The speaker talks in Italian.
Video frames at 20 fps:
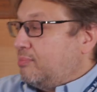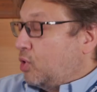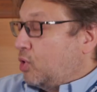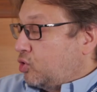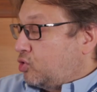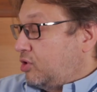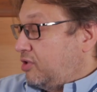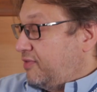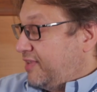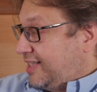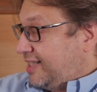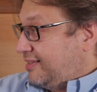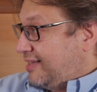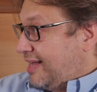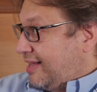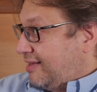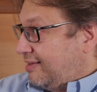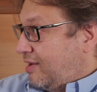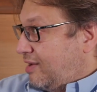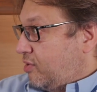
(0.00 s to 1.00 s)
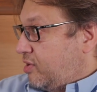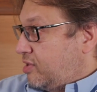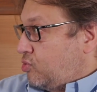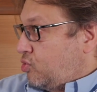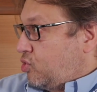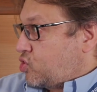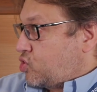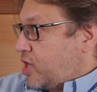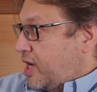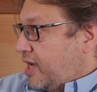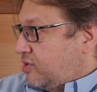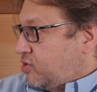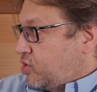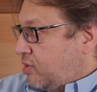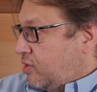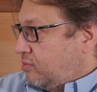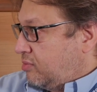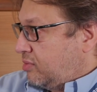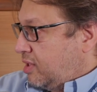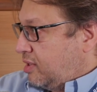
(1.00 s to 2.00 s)
molto divertente. Allora, innanzitutto c'è,
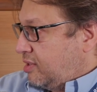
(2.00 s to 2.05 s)
c'è un